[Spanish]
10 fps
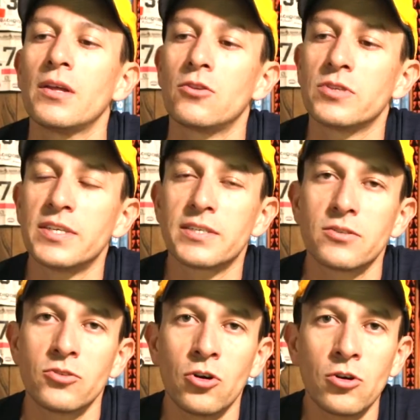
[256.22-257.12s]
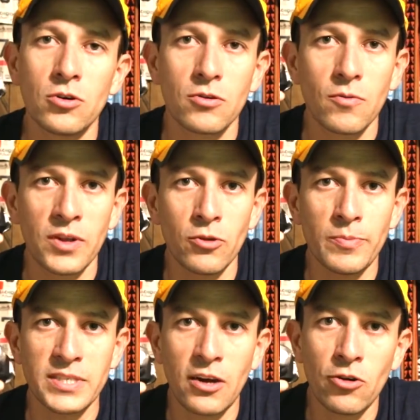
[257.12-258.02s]
Entonces yo cuando
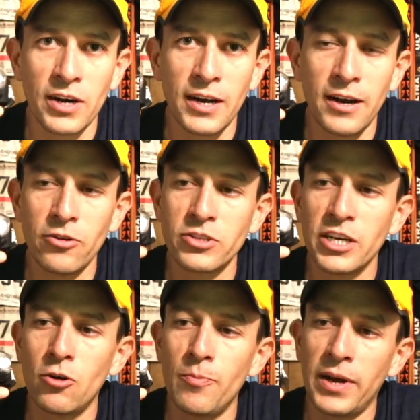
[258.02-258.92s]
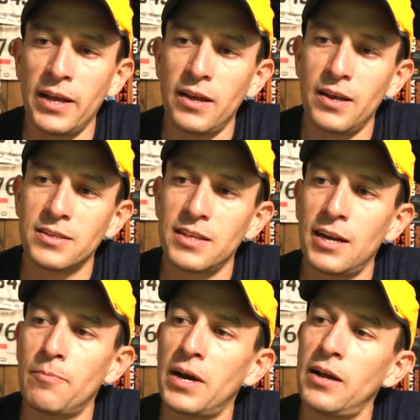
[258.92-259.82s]
empecé a correr la noche compré esta
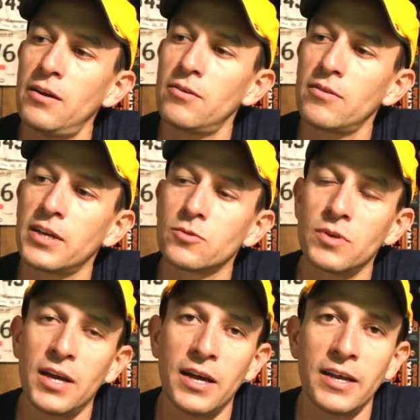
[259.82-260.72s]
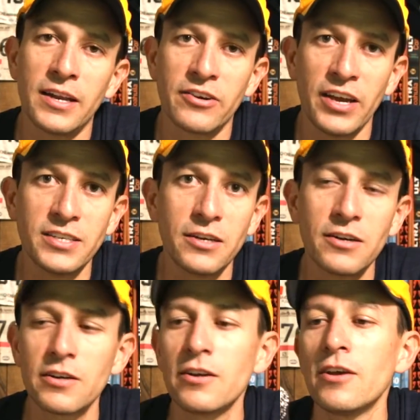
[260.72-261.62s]
lámpara que es una
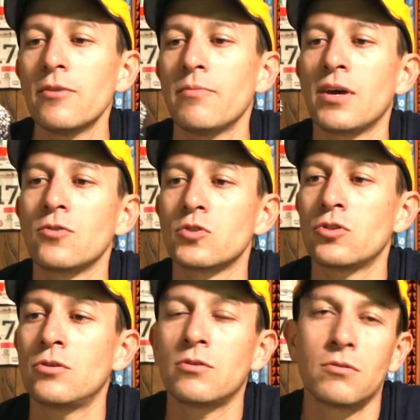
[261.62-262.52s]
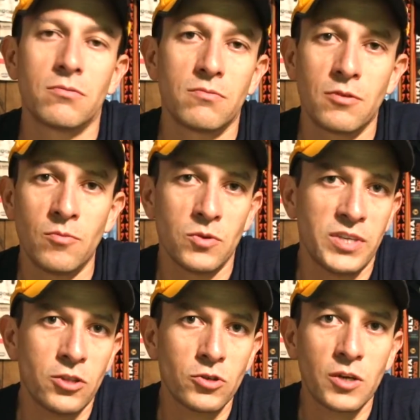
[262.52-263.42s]
Energizer. Me costó como
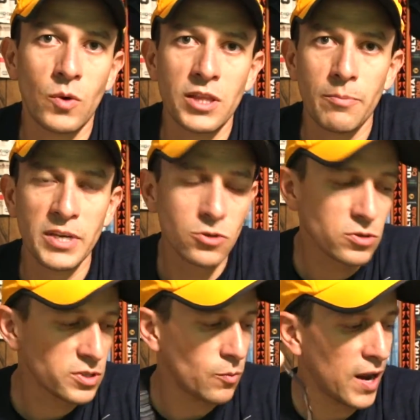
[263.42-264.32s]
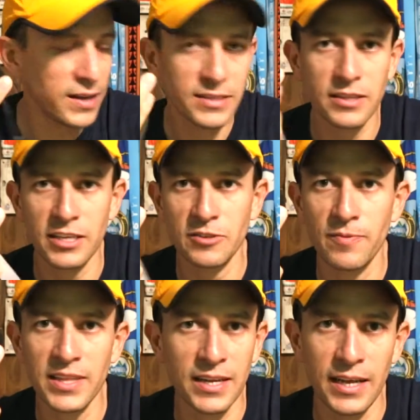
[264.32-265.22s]
150 pesos, igual es de tres
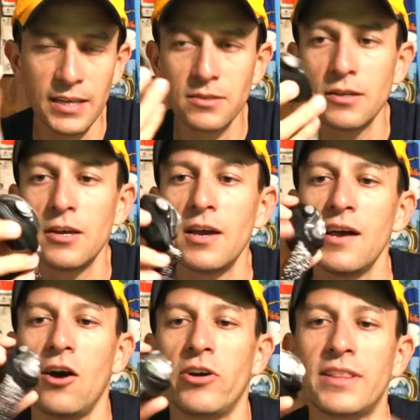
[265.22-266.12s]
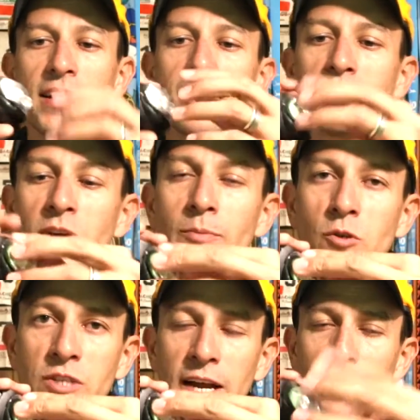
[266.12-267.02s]
baterías. Ahorita les voy a
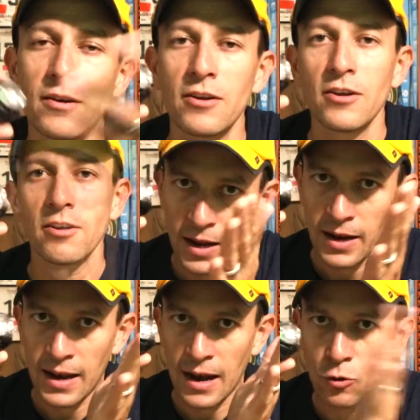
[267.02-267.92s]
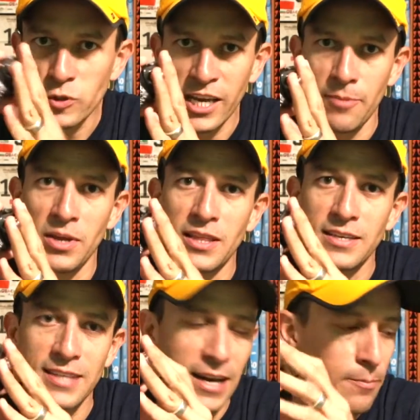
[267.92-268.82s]
mostrar la luz que emite
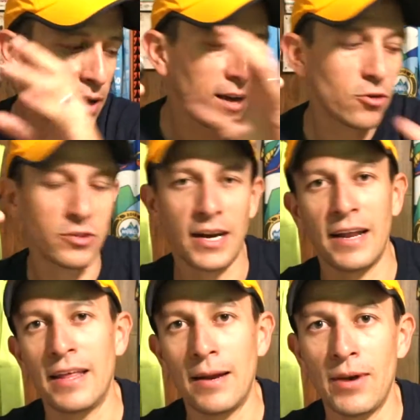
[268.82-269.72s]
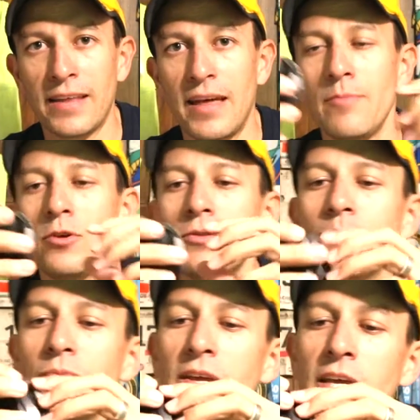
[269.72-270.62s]
esta lámpara contra la de la Black Diamond
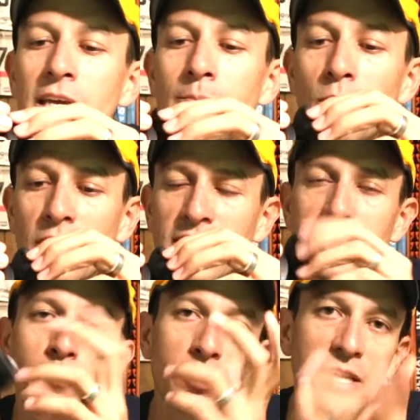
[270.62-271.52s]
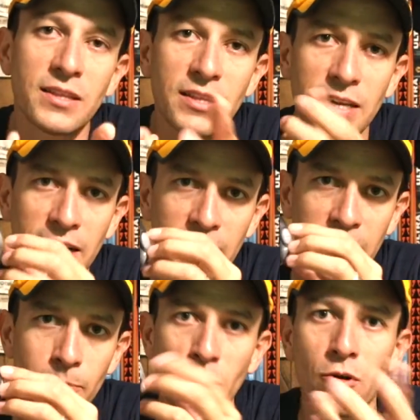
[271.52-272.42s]
y por qué es importante tener el
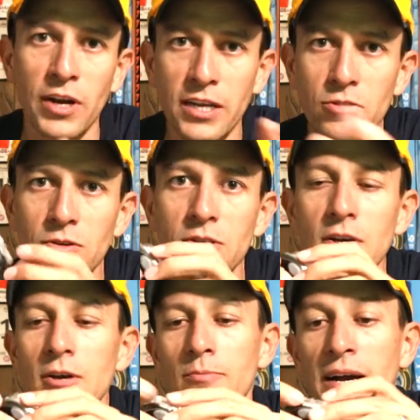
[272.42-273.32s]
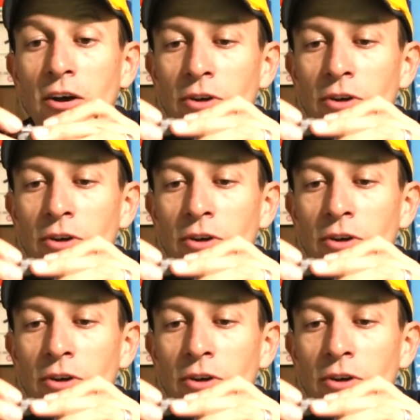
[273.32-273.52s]
equipo correcto para